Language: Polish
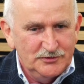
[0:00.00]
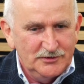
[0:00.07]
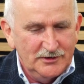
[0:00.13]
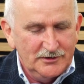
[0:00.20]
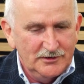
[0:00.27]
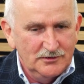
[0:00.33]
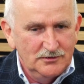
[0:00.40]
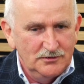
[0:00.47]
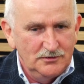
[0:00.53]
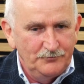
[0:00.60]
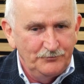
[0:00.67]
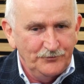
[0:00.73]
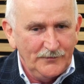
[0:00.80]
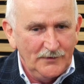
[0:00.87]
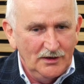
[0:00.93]
do takiego
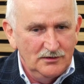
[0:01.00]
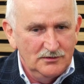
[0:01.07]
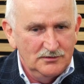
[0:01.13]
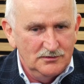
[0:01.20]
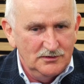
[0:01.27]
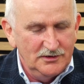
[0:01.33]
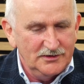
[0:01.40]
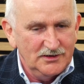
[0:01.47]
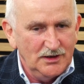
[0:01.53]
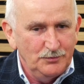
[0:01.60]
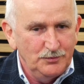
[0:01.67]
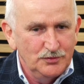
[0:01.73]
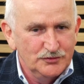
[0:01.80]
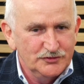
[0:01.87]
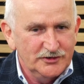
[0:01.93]
mm,
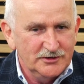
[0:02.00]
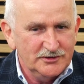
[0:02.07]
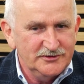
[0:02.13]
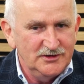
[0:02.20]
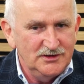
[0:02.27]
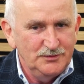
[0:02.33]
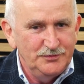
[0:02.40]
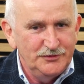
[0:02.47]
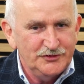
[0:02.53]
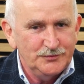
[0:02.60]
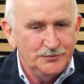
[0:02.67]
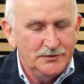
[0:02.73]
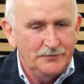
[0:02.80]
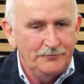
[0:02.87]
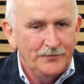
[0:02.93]
etapu, że
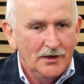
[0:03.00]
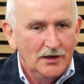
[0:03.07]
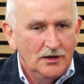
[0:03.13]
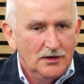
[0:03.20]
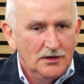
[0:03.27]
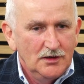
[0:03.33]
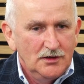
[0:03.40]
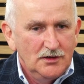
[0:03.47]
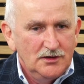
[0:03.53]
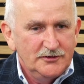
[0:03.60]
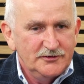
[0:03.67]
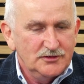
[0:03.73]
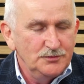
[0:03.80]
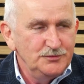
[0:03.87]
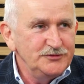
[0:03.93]
chcielibyśmy
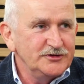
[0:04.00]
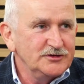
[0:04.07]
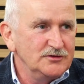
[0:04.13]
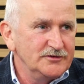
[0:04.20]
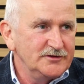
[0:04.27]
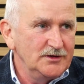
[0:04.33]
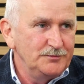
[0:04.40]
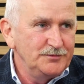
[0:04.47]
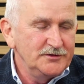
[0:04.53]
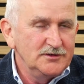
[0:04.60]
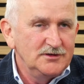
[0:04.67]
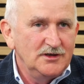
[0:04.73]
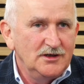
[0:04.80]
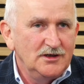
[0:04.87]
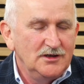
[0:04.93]
zrobić koncepcję
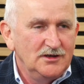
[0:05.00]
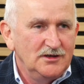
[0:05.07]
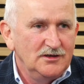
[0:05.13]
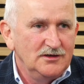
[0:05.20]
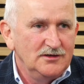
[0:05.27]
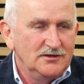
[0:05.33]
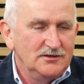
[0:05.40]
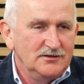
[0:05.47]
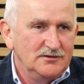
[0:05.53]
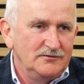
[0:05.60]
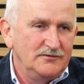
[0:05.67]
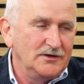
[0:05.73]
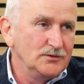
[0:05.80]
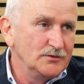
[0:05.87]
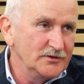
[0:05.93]
na
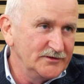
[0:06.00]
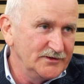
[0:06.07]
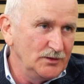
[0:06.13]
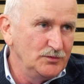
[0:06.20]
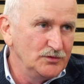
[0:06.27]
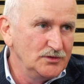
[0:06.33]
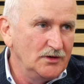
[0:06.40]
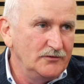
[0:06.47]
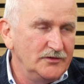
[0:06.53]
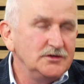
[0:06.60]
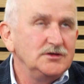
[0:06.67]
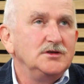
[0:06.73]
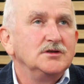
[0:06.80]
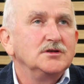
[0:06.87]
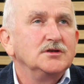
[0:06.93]
warunki zabudowy
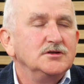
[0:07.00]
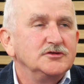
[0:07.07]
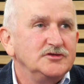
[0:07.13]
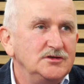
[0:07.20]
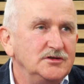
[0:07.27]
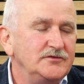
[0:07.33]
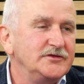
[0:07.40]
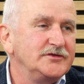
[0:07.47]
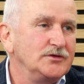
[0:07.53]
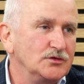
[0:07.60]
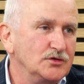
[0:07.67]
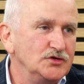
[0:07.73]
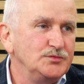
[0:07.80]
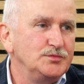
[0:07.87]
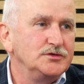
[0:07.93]
tylko, czyli
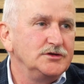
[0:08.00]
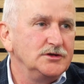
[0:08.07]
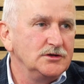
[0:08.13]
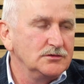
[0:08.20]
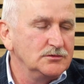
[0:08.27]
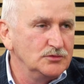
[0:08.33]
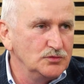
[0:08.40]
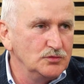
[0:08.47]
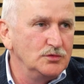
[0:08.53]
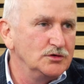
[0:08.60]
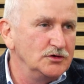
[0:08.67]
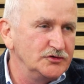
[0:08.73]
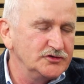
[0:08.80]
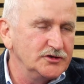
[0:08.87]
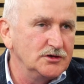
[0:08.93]
wysokość budynku,
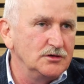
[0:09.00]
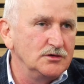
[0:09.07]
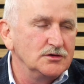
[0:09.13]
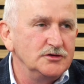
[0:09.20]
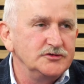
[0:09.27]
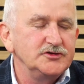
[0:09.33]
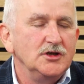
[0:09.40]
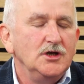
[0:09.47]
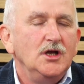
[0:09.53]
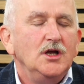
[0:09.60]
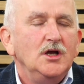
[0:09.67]
długość, szerokość